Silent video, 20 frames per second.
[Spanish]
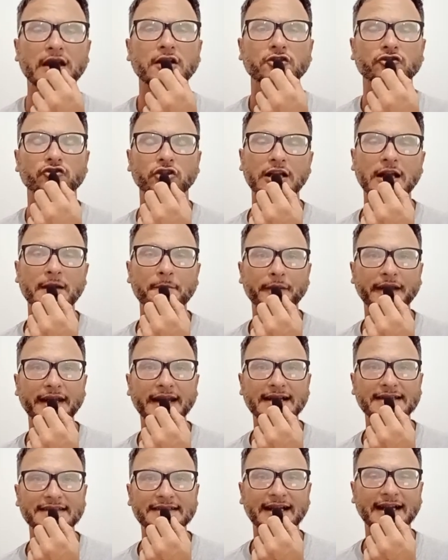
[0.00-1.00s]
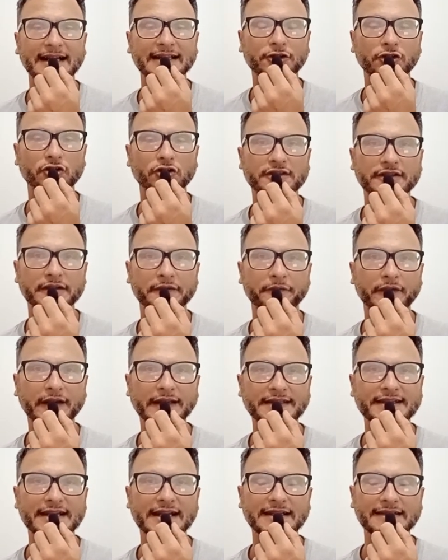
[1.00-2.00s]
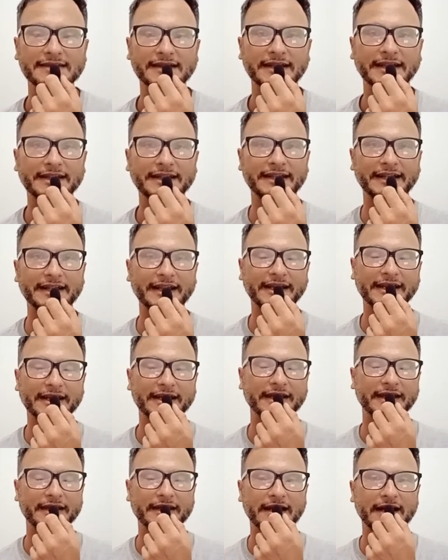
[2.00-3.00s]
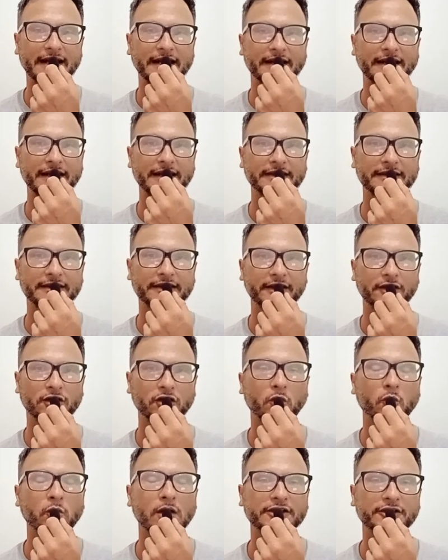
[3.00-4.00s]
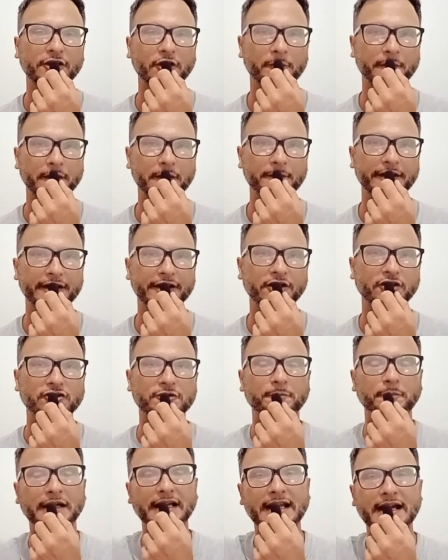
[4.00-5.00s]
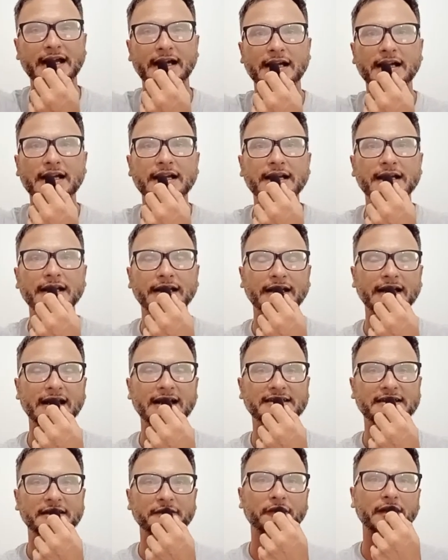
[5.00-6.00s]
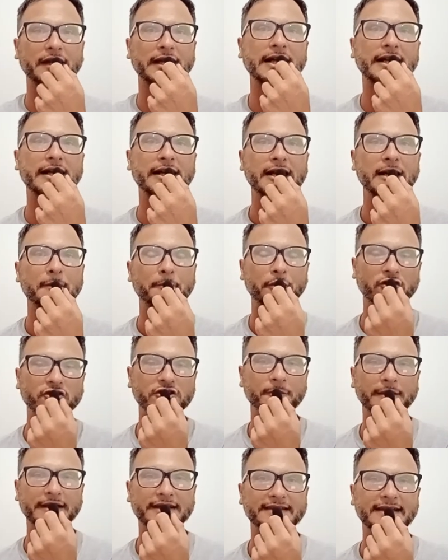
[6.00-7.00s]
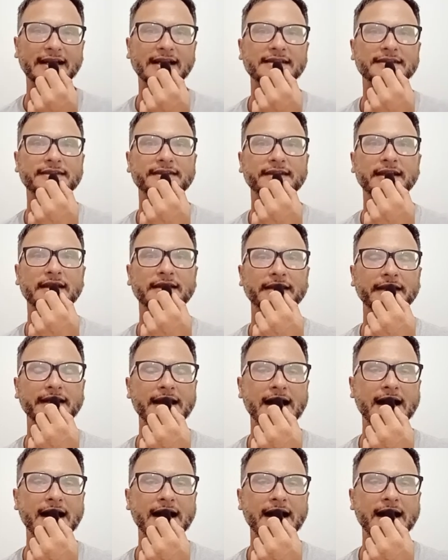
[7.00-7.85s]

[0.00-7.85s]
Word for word: Son apenas 14 fechas y tenés que quedar entre los cuatro primeros para clasificar a la próxima instancia de